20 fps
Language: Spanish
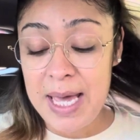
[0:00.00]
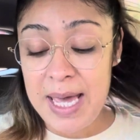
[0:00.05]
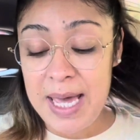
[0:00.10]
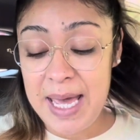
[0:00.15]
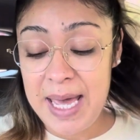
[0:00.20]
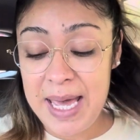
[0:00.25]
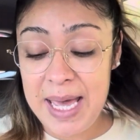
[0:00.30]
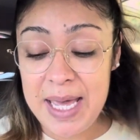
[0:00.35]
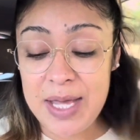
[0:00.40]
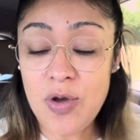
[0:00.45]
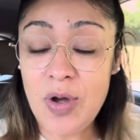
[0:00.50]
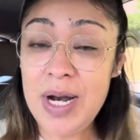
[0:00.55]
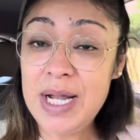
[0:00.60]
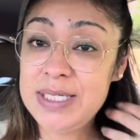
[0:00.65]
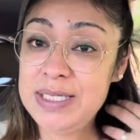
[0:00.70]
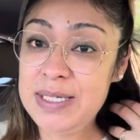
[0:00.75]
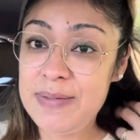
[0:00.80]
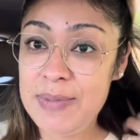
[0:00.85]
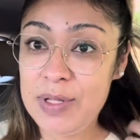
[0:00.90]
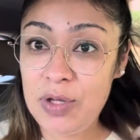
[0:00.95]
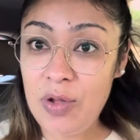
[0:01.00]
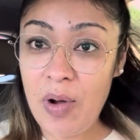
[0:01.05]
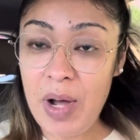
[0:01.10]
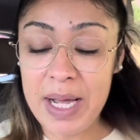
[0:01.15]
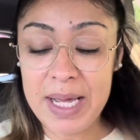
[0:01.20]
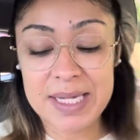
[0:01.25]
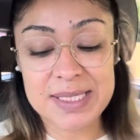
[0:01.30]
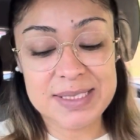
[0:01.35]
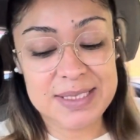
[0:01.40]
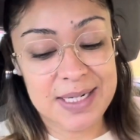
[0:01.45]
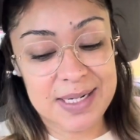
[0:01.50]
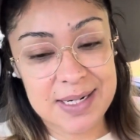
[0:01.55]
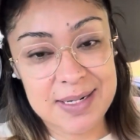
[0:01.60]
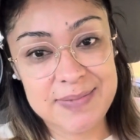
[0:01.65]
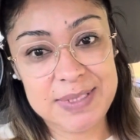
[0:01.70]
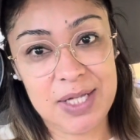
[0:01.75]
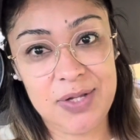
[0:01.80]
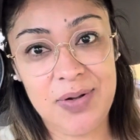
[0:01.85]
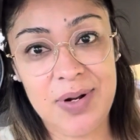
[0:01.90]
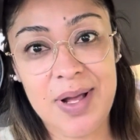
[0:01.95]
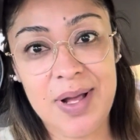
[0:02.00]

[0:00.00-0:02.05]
Eh, yo las invito a que estén revisando